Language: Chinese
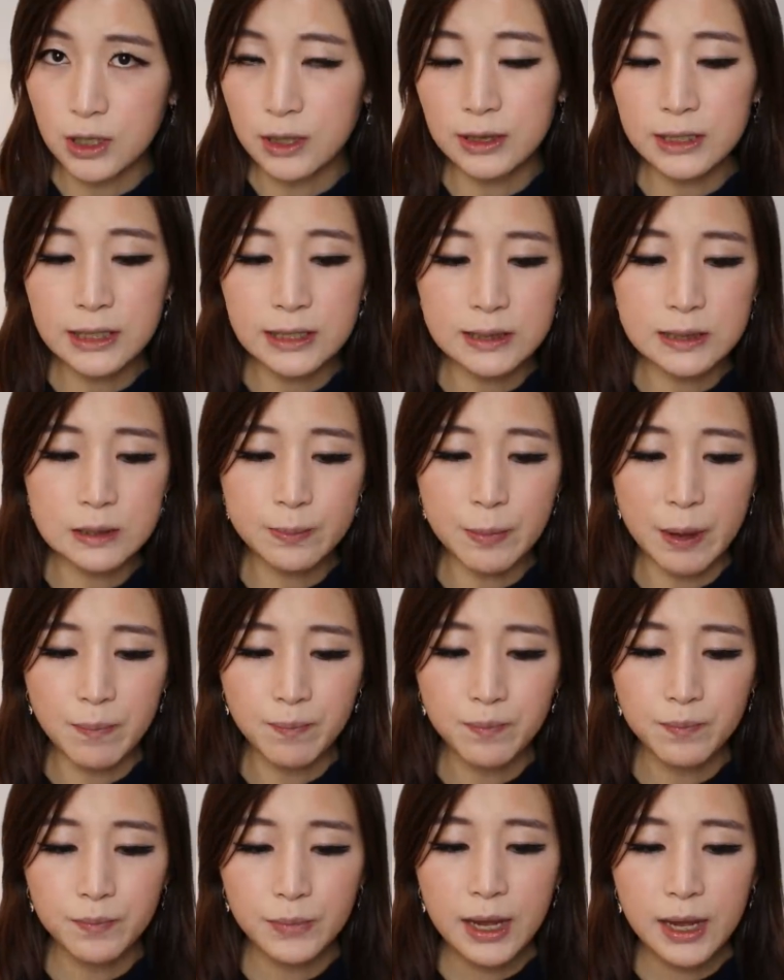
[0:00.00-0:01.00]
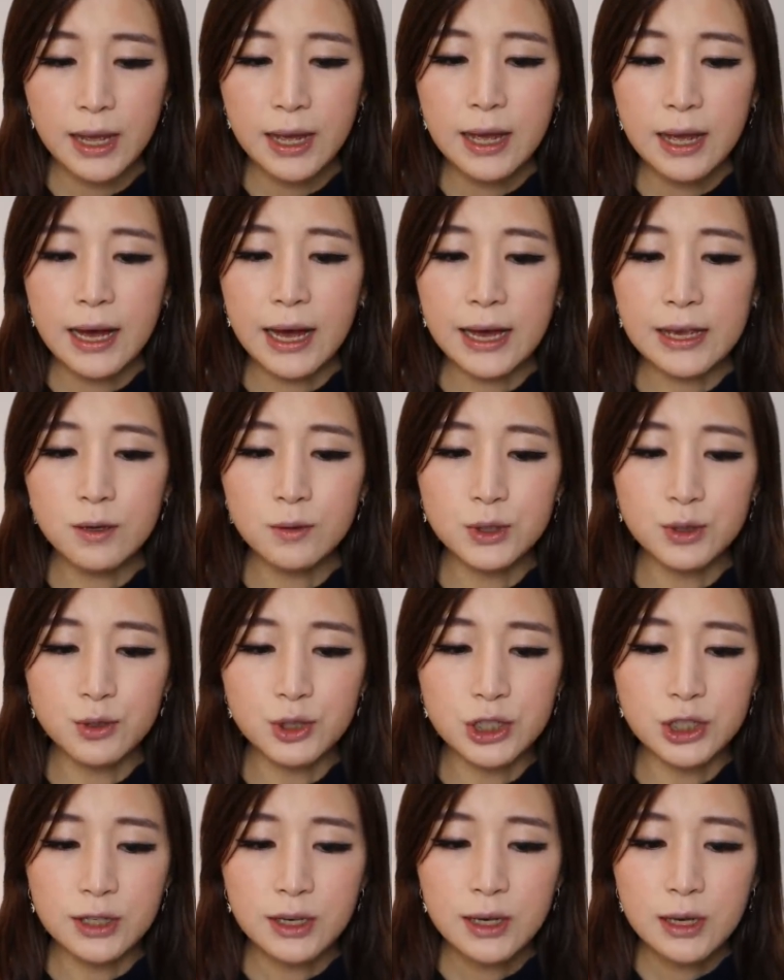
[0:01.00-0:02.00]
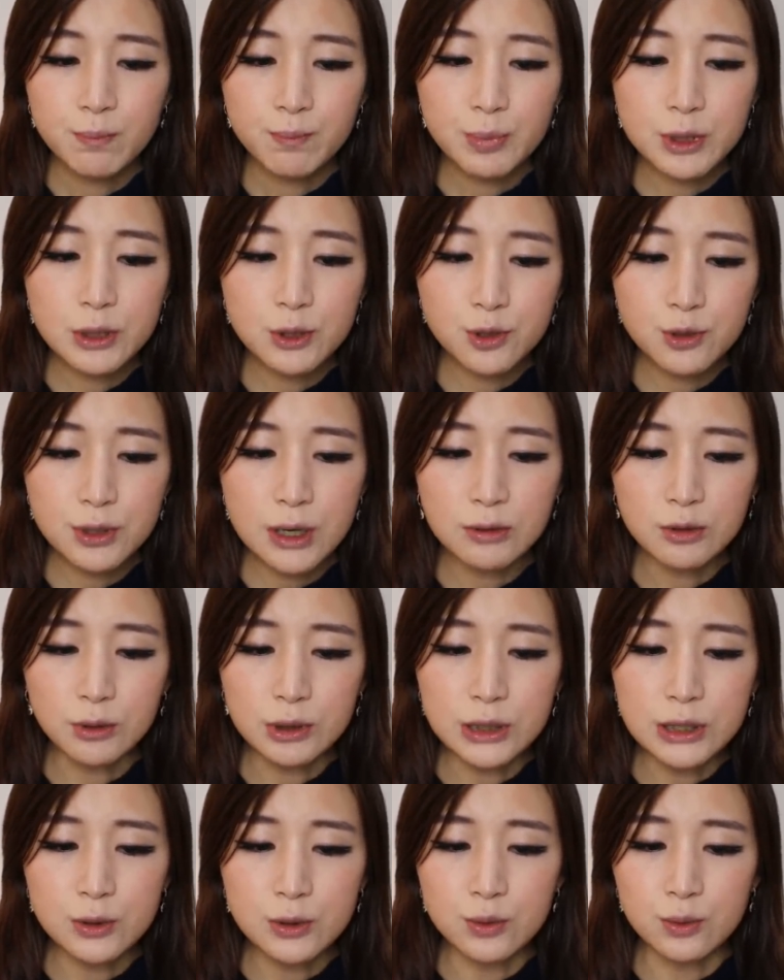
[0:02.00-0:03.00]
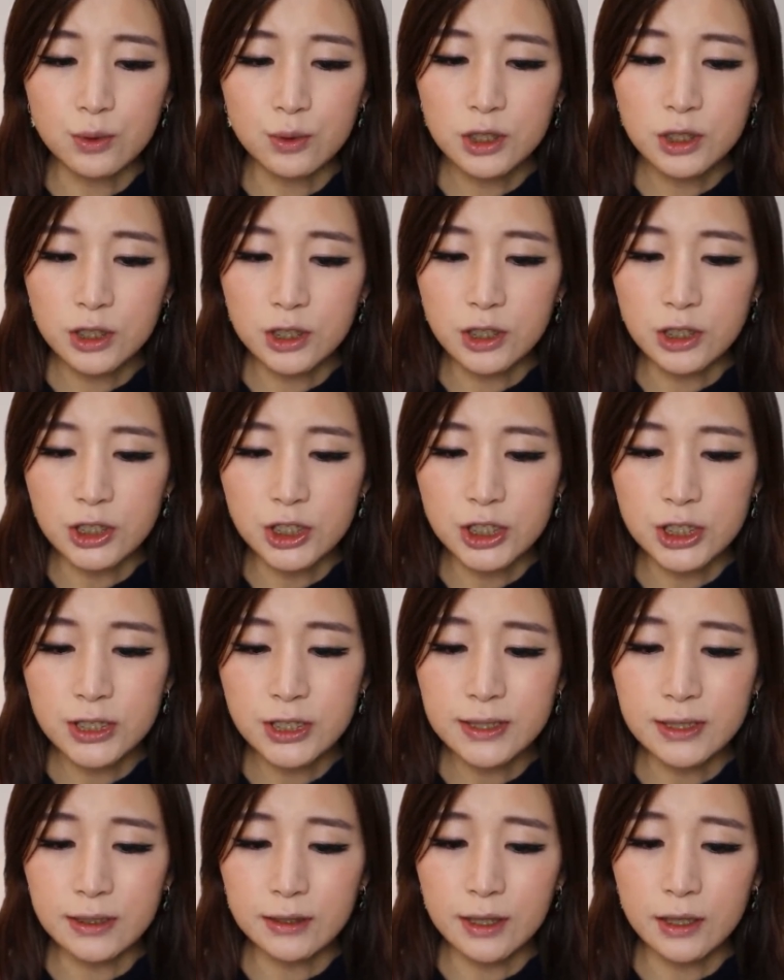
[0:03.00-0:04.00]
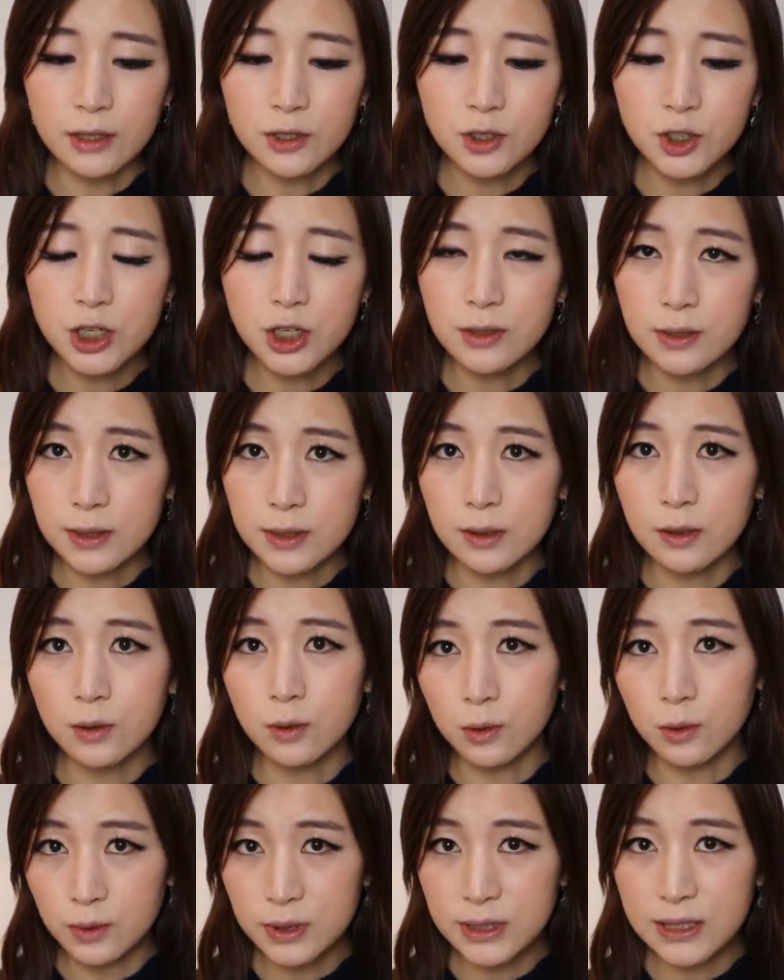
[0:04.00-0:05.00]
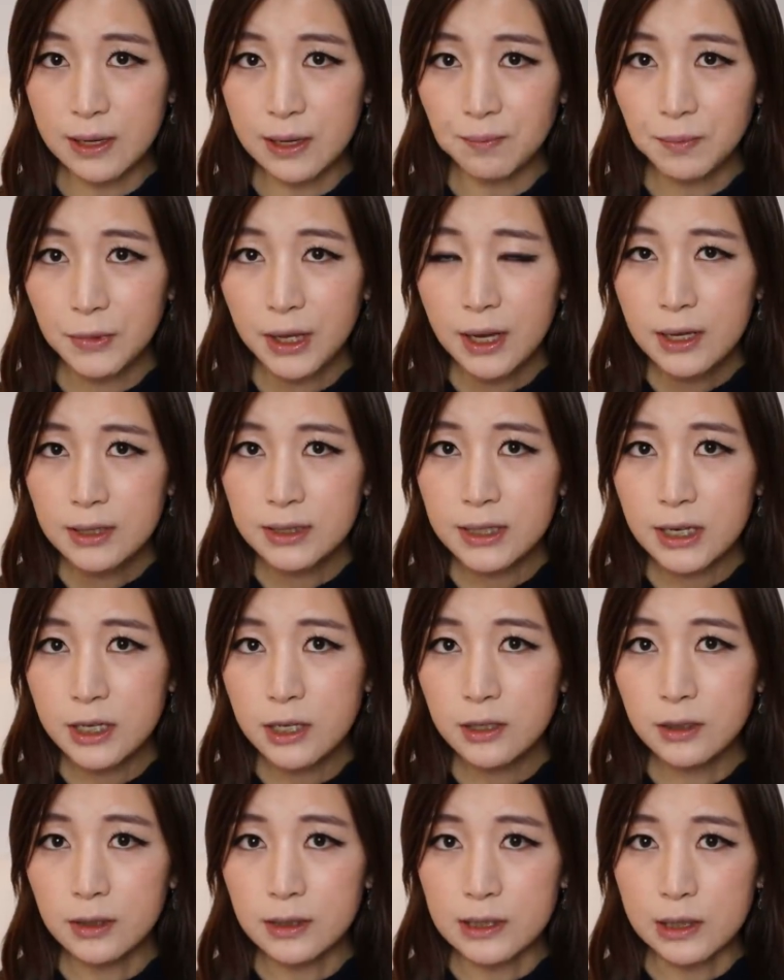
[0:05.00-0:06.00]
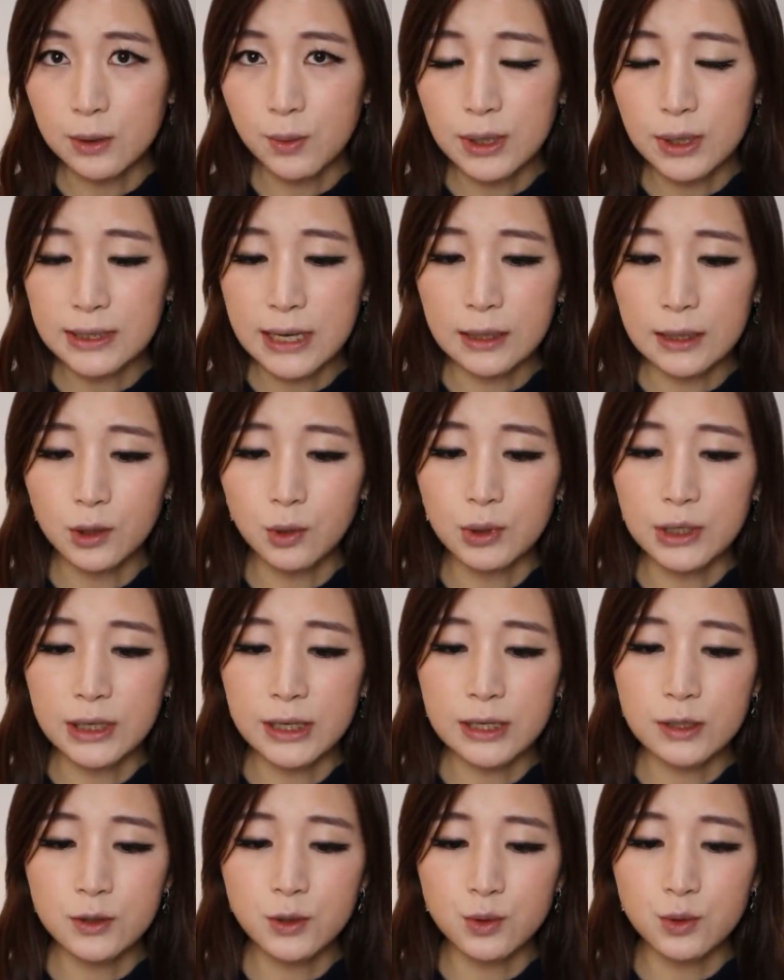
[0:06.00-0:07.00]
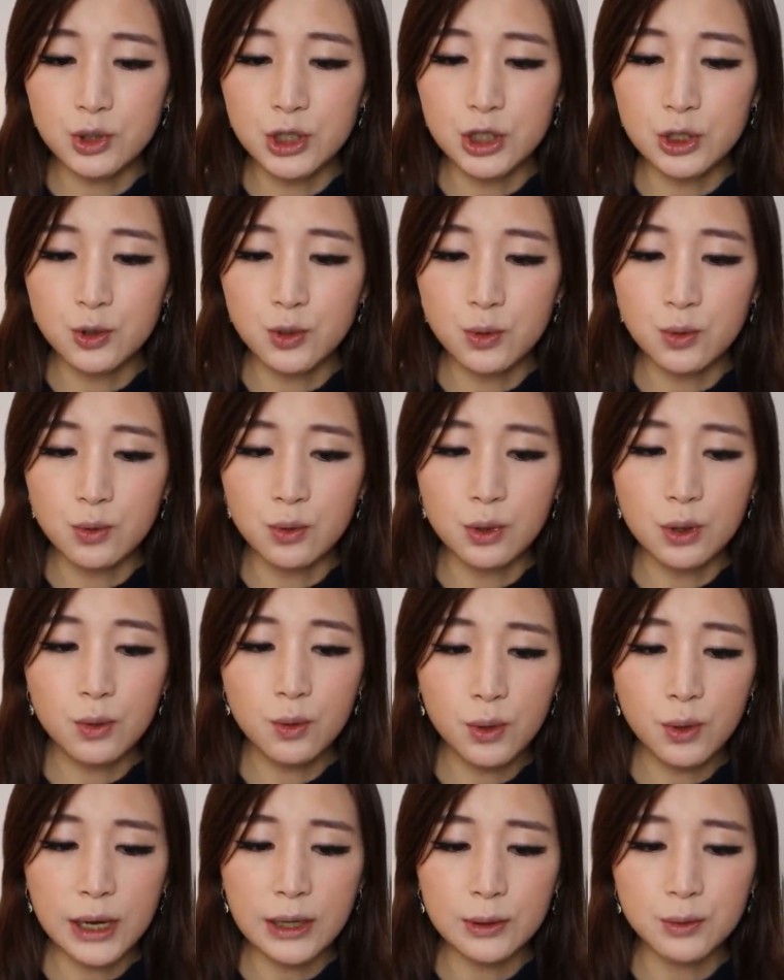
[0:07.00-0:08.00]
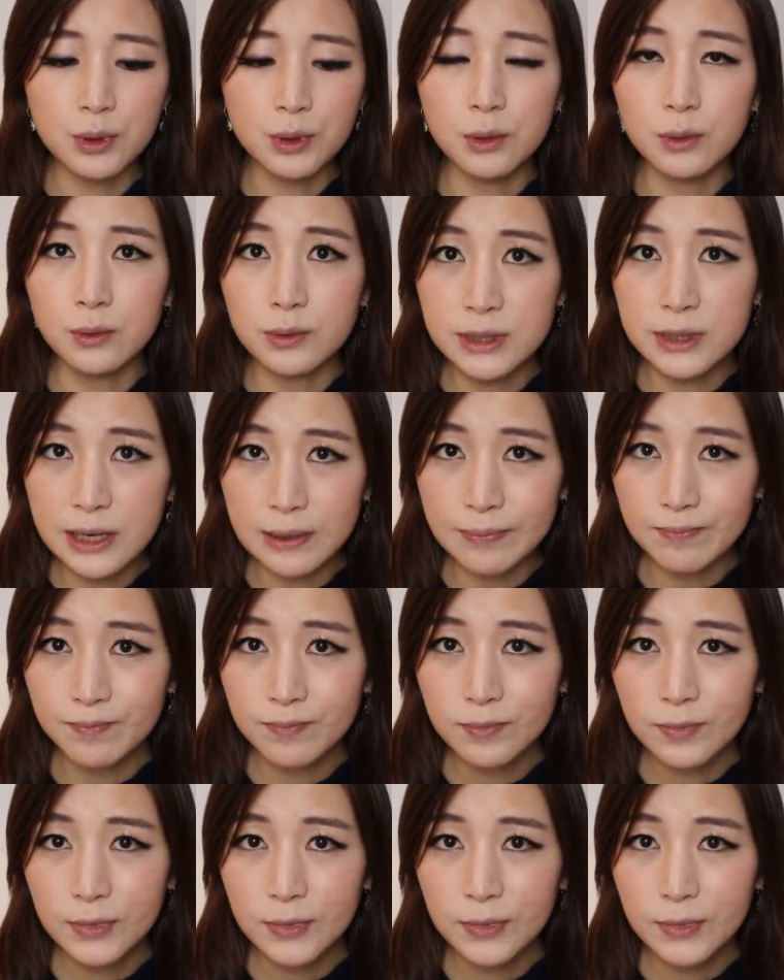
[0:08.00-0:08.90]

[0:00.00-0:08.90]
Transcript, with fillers: 人力资本；还有就是必须要有一组可执行的政策红线，在任何情况下都应该阻止中国跨越红线。